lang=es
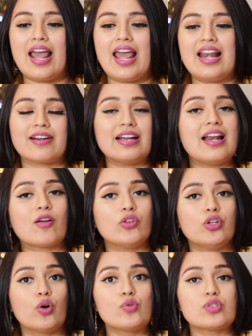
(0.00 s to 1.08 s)
el ring light
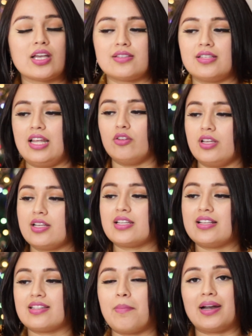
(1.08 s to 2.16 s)
cuando lo usas y lo tienes en
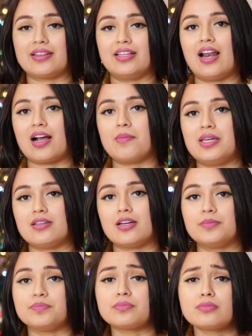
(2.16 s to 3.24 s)
esta parte de la
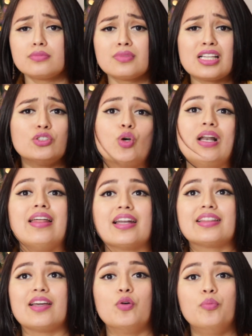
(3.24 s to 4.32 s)
camilla, suele
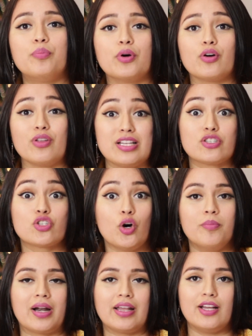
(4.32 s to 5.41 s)
darte un poco de
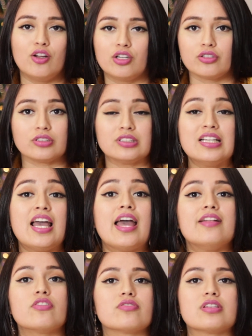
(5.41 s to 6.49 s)
sombra del otro.
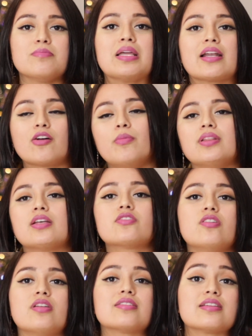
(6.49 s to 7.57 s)
Entonces mi
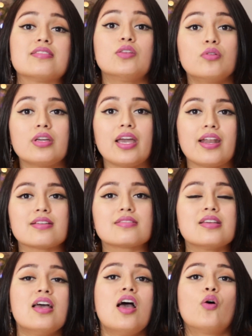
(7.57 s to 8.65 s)
recomendación es que si tú quieres
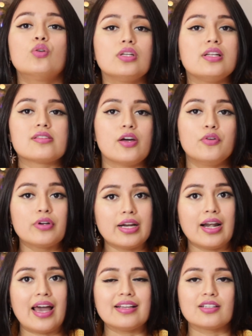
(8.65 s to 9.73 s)
utilizar un ring
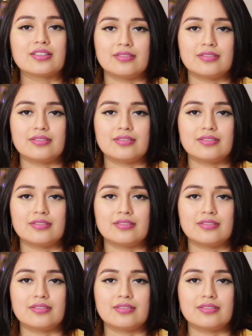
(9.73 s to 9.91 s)
light,